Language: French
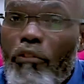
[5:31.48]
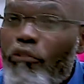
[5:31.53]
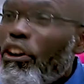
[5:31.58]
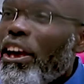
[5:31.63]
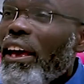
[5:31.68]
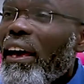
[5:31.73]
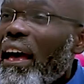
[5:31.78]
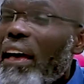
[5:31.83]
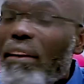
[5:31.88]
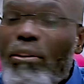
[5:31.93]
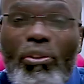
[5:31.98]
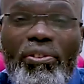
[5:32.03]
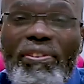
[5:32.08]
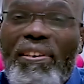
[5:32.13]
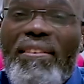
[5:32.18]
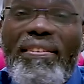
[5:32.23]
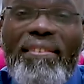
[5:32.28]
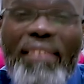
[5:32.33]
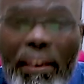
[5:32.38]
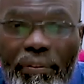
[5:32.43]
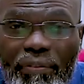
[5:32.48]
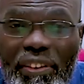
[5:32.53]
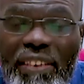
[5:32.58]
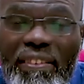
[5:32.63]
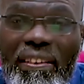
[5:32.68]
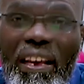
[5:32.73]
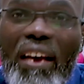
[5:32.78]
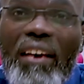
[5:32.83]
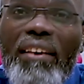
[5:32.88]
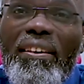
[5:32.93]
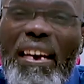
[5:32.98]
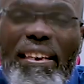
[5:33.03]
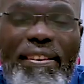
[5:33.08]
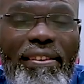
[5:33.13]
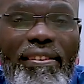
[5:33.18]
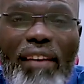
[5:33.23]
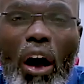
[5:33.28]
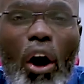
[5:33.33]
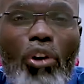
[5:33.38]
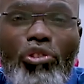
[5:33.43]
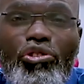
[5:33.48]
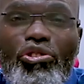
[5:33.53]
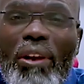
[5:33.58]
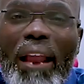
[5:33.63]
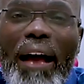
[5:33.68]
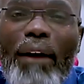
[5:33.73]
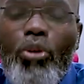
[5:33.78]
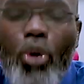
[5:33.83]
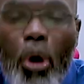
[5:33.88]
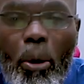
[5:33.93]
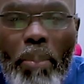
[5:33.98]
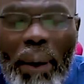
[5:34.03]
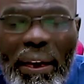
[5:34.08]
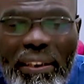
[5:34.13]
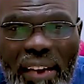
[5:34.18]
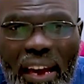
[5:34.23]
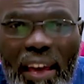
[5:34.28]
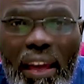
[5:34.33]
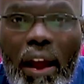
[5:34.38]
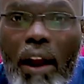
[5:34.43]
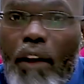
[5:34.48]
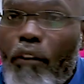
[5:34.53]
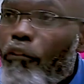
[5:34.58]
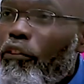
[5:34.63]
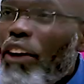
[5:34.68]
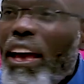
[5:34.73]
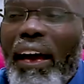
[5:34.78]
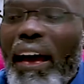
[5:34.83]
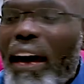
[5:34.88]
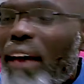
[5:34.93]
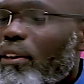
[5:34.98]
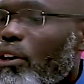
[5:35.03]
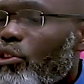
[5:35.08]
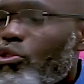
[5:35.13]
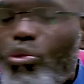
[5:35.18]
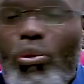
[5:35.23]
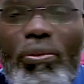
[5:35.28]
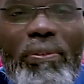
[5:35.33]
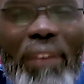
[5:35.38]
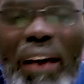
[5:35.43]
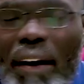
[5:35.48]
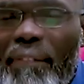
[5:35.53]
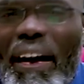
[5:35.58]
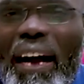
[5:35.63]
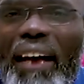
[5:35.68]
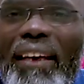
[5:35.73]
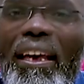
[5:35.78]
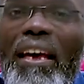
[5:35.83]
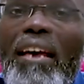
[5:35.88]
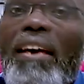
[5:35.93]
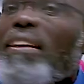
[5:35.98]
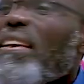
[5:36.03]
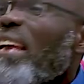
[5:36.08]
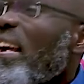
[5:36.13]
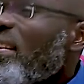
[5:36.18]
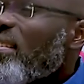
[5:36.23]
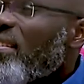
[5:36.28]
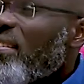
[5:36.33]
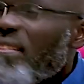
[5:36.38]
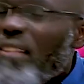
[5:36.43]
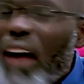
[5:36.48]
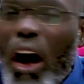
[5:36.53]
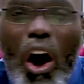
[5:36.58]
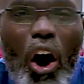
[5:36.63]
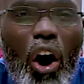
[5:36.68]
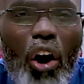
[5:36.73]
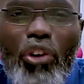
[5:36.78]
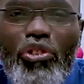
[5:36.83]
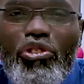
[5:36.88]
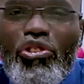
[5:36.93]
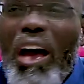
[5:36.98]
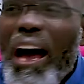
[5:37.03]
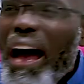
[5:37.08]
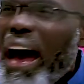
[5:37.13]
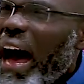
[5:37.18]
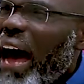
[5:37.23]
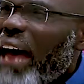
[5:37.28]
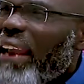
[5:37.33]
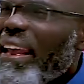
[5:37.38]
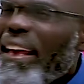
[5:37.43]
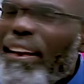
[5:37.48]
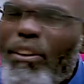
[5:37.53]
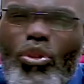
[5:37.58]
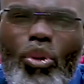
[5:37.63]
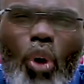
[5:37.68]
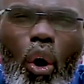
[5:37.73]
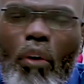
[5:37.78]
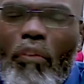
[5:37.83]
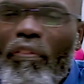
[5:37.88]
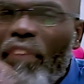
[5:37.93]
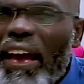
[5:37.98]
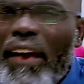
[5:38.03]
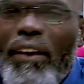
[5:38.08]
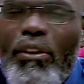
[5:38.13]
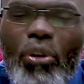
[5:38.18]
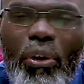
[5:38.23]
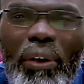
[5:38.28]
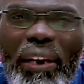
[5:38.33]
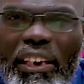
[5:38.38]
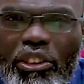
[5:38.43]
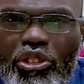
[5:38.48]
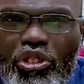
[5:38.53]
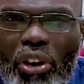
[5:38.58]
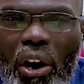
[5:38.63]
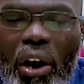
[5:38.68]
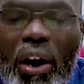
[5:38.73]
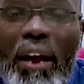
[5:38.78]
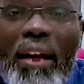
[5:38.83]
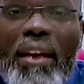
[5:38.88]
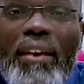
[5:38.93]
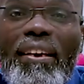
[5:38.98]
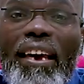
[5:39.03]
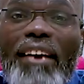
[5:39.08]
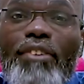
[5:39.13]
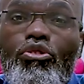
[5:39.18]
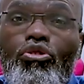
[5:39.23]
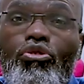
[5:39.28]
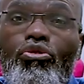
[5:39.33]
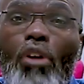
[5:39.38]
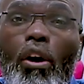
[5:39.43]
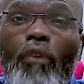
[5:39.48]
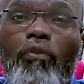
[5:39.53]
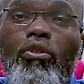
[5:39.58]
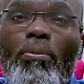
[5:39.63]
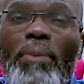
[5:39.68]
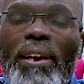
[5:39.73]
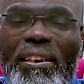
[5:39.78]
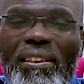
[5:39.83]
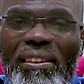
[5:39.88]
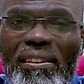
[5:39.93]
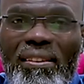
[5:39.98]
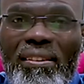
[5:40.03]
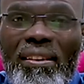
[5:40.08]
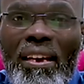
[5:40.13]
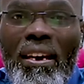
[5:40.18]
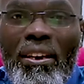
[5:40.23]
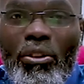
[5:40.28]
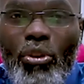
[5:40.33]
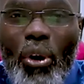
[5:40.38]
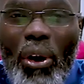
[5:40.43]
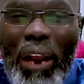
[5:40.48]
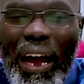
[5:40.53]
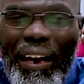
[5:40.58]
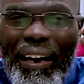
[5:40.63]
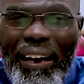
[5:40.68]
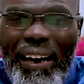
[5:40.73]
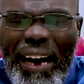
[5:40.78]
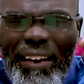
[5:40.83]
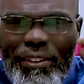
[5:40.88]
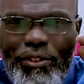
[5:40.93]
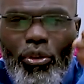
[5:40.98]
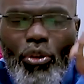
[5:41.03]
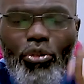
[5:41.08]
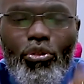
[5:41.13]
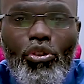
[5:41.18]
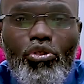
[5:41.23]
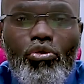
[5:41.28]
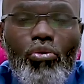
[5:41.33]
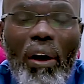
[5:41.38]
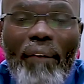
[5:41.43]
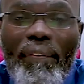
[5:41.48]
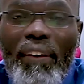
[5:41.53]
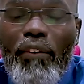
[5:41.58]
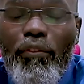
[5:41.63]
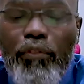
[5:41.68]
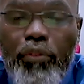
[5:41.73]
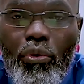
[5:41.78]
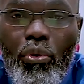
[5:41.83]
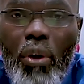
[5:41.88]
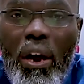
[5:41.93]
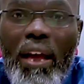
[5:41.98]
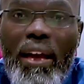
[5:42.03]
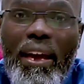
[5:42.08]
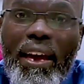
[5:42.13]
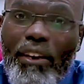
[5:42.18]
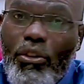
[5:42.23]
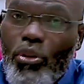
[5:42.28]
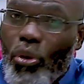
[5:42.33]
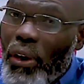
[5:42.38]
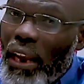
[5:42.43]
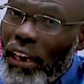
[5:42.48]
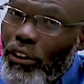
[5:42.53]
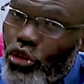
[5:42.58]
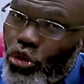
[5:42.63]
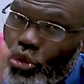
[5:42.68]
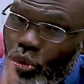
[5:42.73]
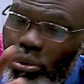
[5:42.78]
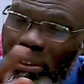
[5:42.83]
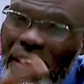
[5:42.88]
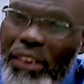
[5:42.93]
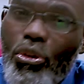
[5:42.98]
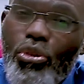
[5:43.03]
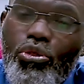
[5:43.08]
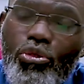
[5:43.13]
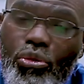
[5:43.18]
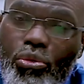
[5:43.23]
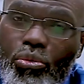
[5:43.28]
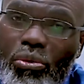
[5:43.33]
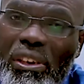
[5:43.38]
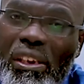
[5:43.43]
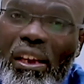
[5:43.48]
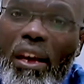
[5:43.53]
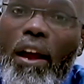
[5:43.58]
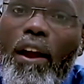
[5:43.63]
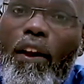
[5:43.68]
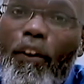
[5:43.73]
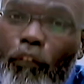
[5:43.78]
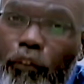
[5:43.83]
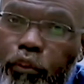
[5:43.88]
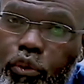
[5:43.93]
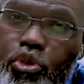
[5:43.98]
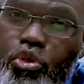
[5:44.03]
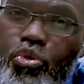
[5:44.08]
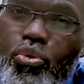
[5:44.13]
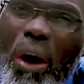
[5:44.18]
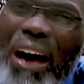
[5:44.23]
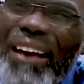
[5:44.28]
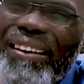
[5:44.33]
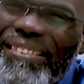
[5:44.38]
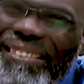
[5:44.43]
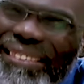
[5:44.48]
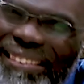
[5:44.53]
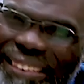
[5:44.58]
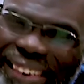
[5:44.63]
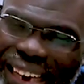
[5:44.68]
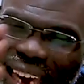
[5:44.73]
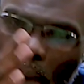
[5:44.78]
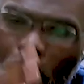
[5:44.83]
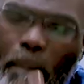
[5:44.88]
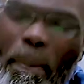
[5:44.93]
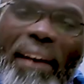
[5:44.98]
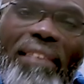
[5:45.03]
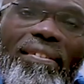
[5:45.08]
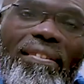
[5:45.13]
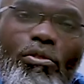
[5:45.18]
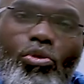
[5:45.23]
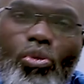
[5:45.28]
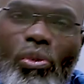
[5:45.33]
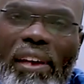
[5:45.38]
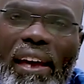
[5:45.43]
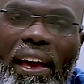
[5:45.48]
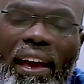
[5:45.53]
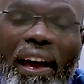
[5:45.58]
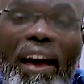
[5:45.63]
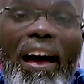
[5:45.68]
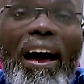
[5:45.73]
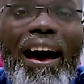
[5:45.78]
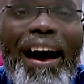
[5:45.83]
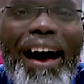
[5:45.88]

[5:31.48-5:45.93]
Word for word: verra dans ses services des anges l'accompagner, verra dans son travail des anges aller convaincre les gens. Que Dieu vous bénisse, que la grâce de Dieu soit avec vous et que la journée d'aujourd'hui vous soit très particulière.